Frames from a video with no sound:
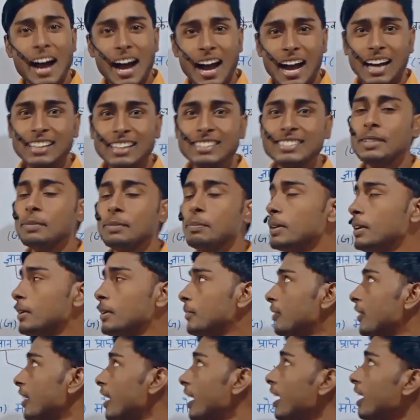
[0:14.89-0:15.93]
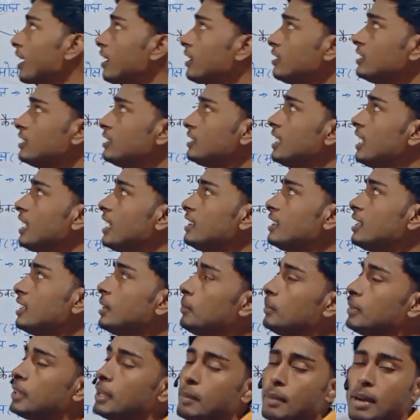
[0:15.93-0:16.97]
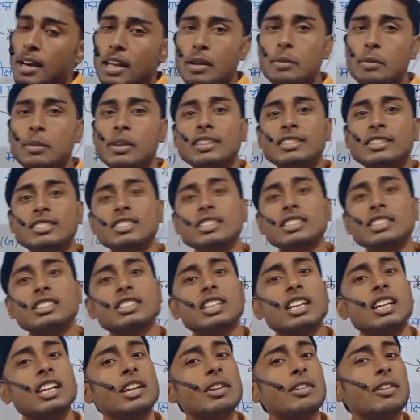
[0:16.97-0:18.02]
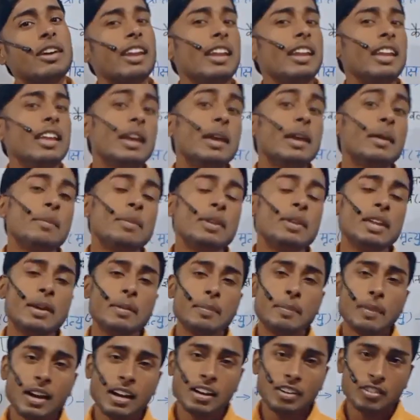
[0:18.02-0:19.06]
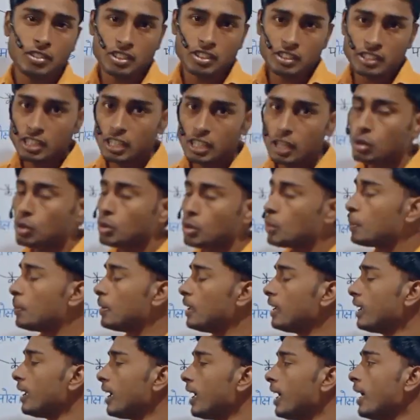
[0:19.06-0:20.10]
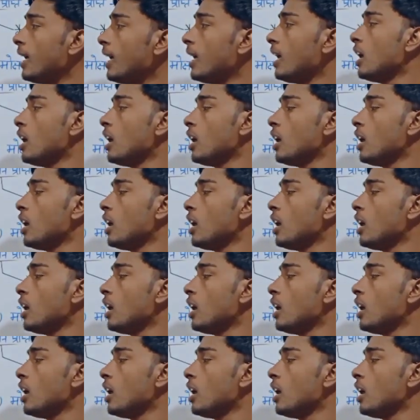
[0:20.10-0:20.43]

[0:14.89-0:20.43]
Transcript: आज अपन फ्रेंड्स जैन धर्म के बारे में डिस्कस करने वाले हैं बीए पार्ट फर्स्ट का टॉपिक है